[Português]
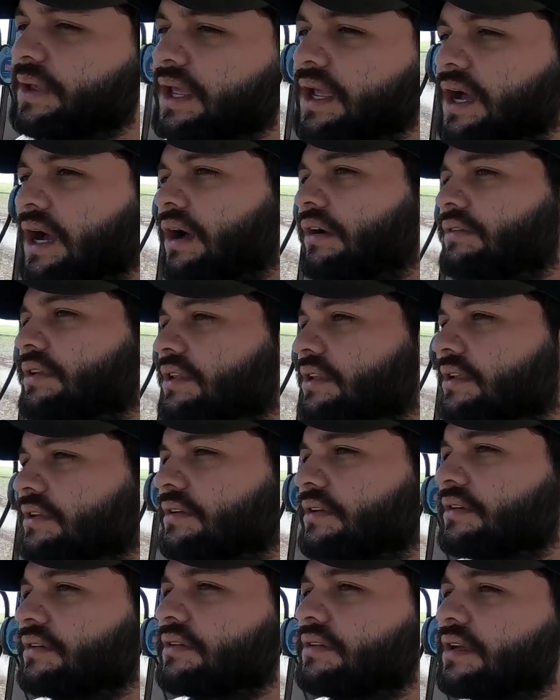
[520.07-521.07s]
bem alta
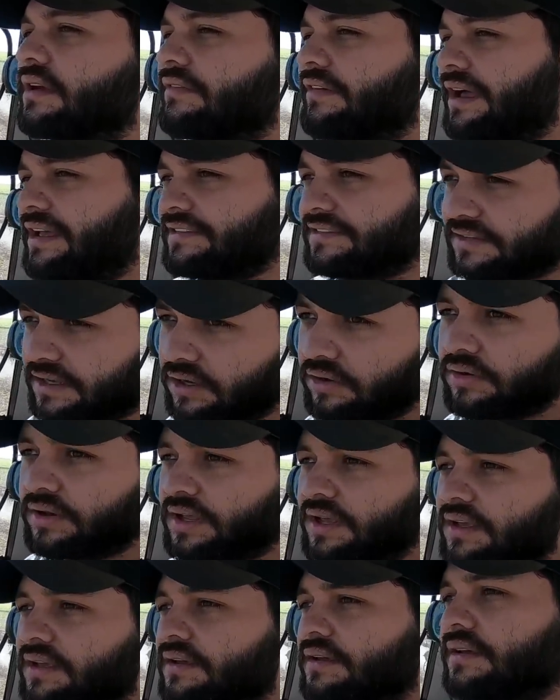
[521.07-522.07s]
de, na vazão,
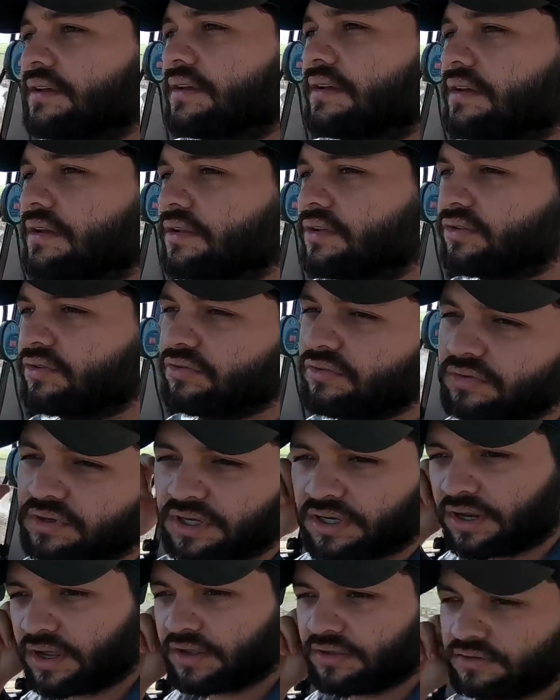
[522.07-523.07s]
né?
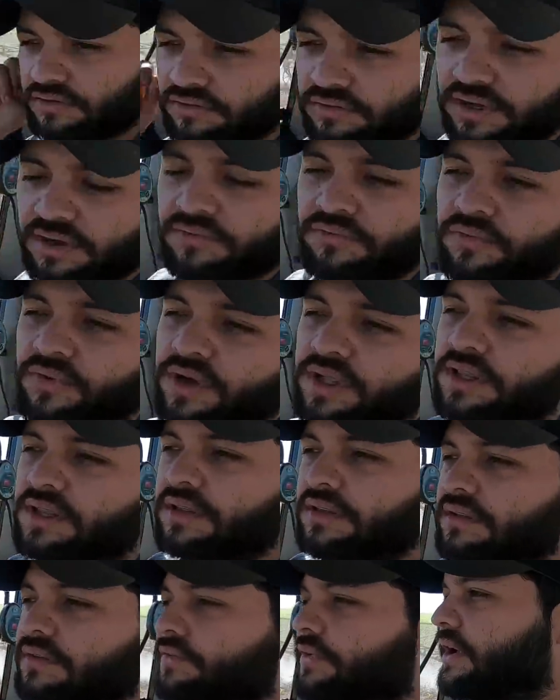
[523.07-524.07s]
Nunca, nós, nunca foi
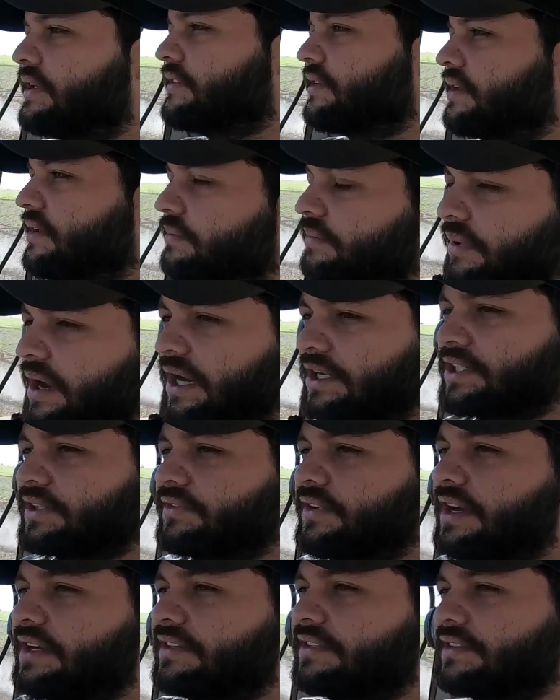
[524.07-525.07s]
de, de fazer baixa
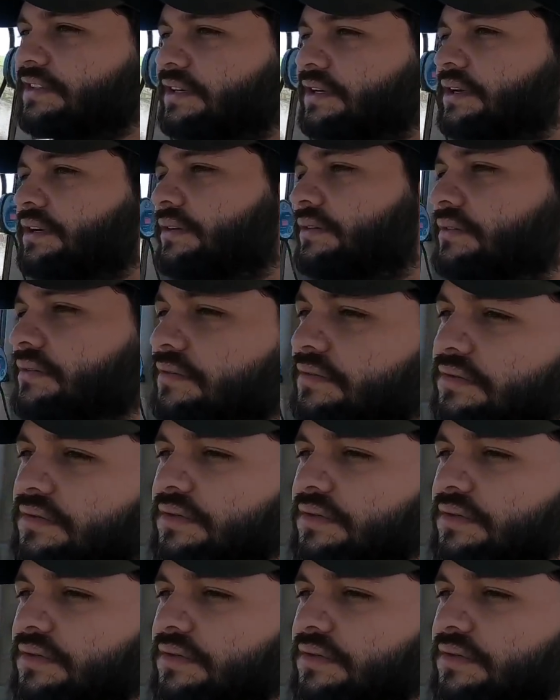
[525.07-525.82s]
vazão.